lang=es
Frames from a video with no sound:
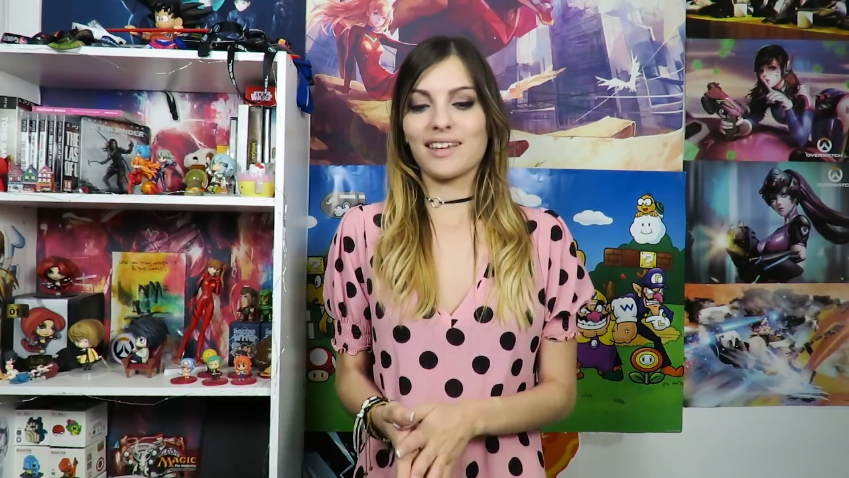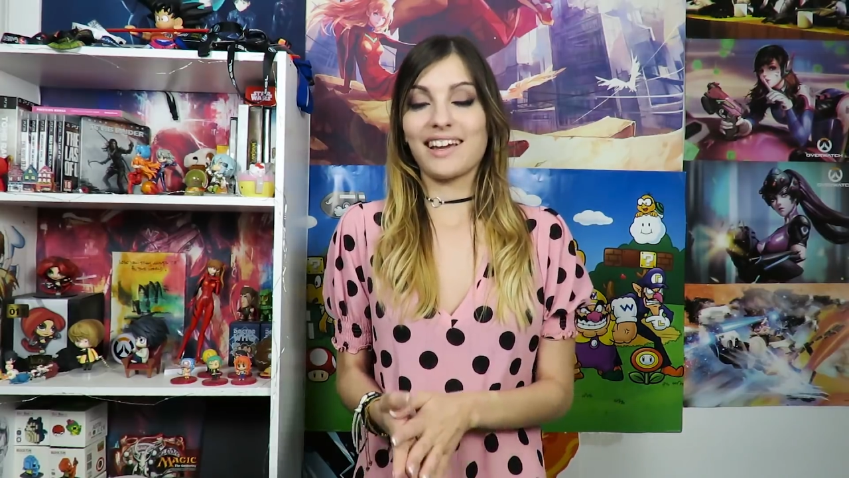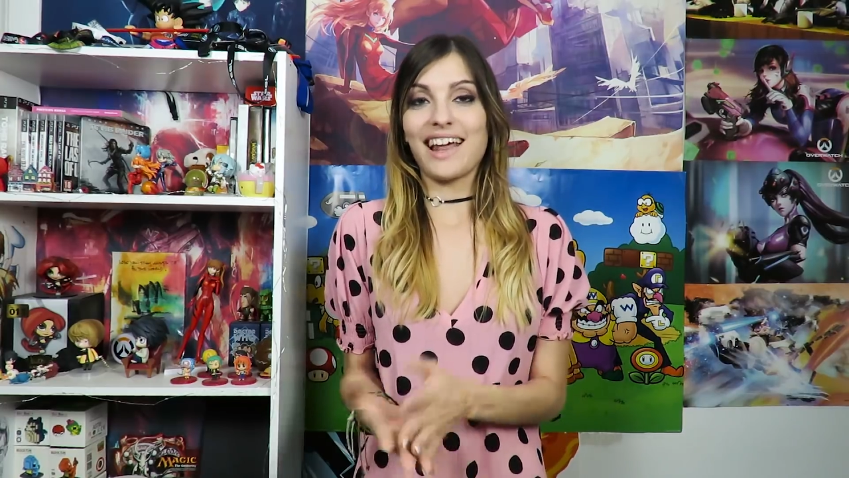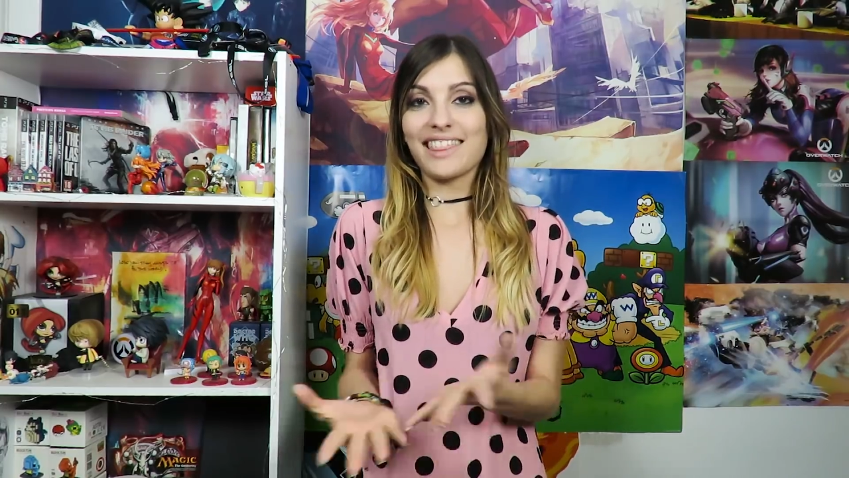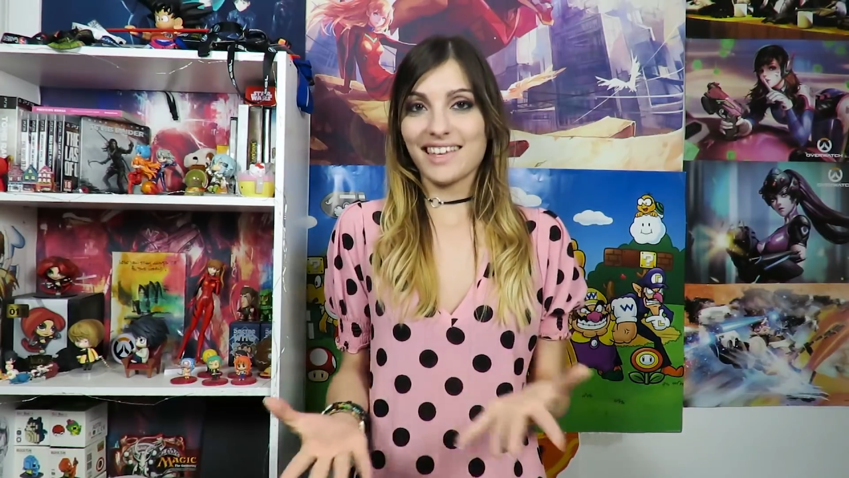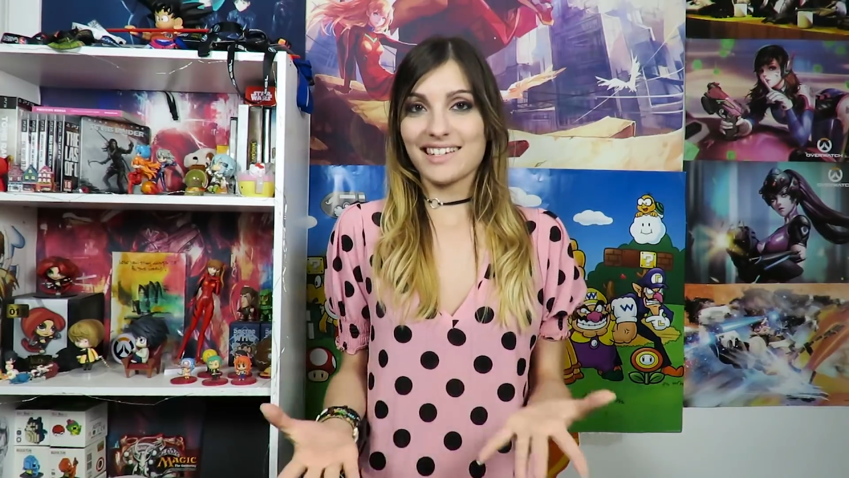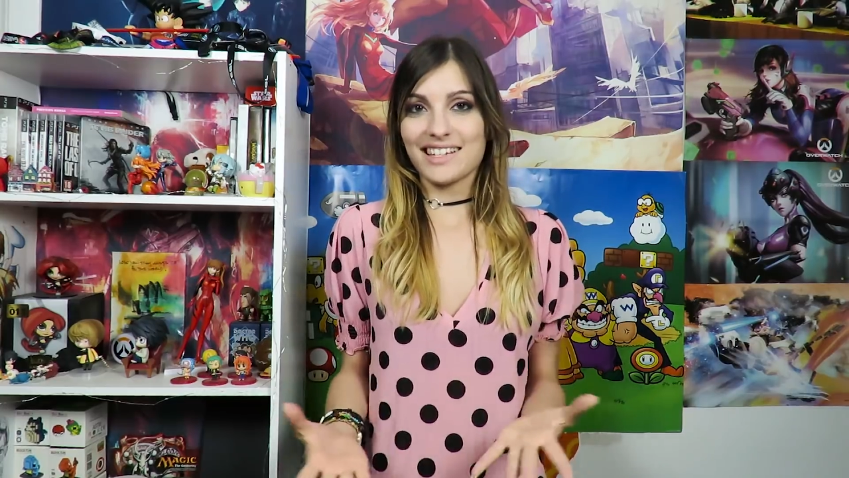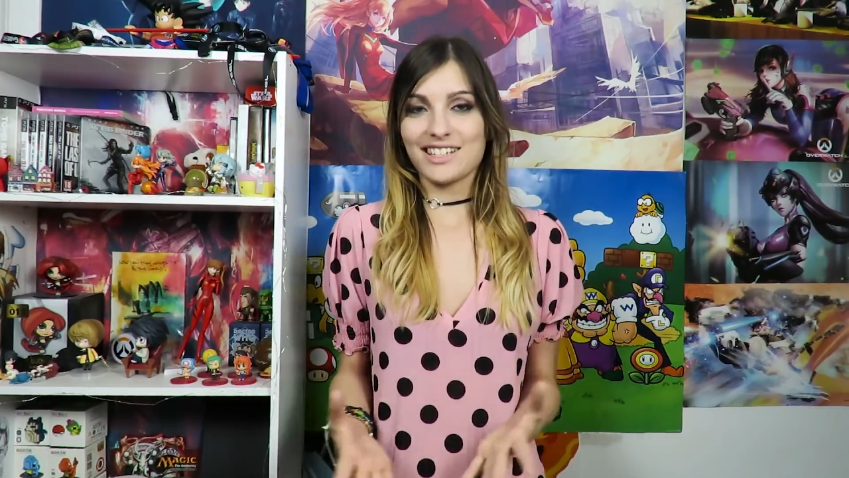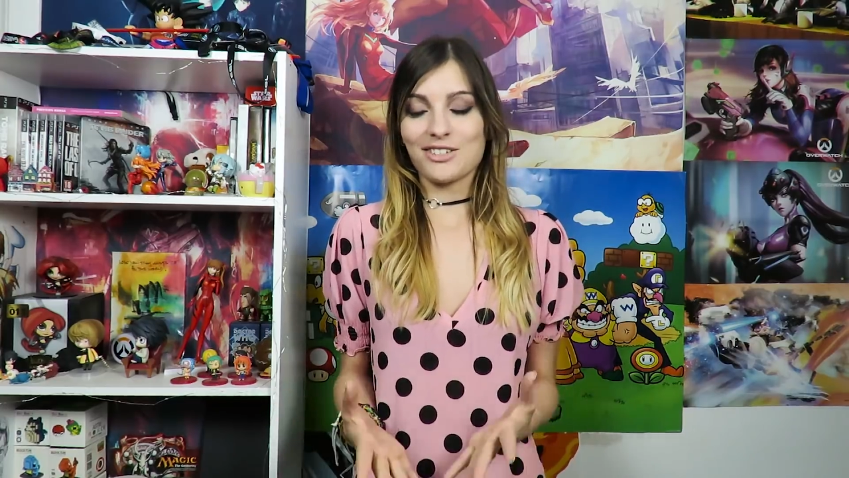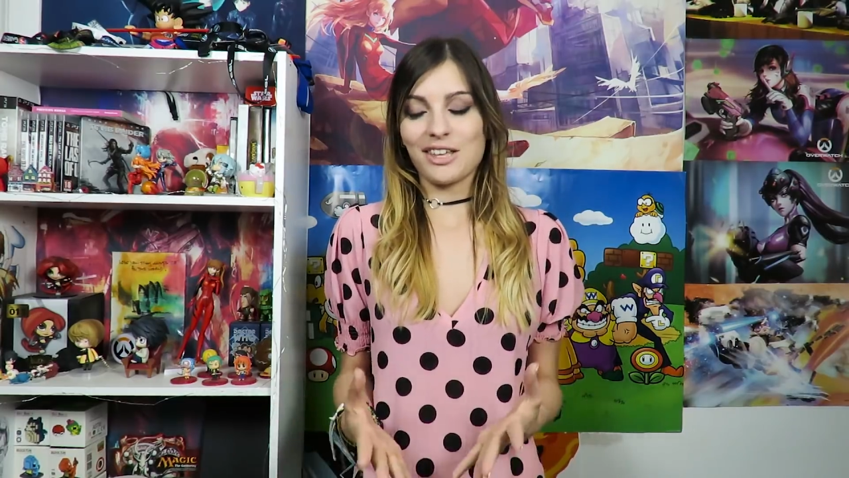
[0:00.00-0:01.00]
gracias
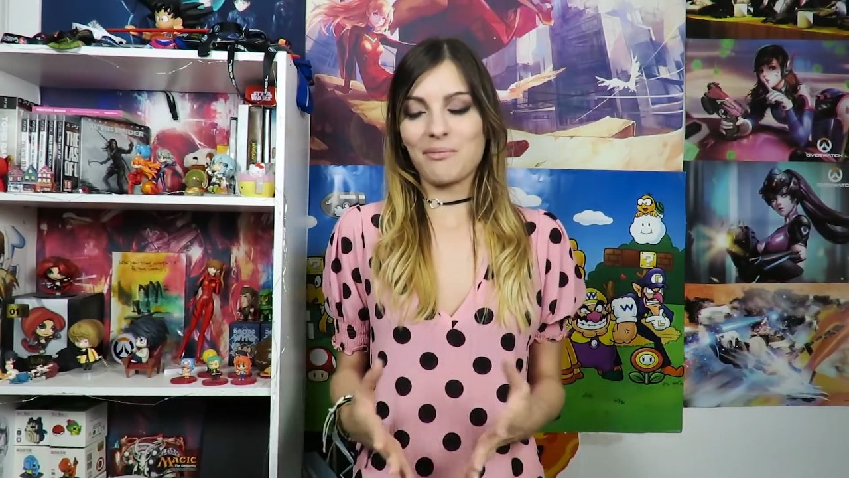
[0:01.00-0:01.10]
a esto